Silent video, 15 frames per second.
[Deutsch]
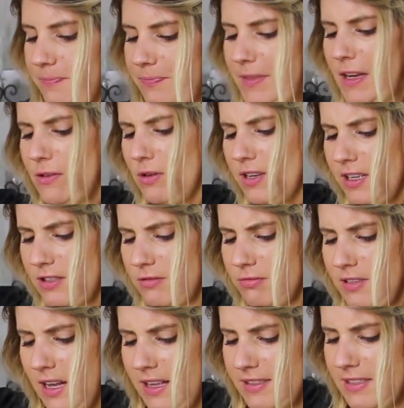natürliche
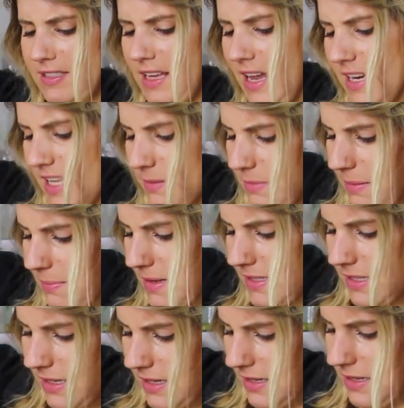Zutaten sind ja eigentlich immer
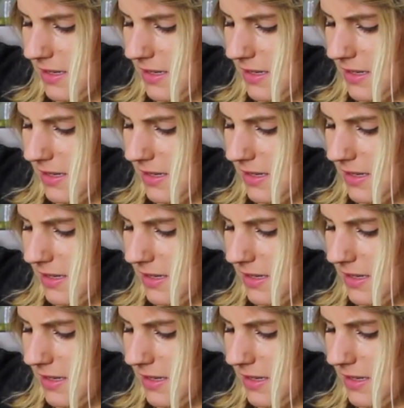besser.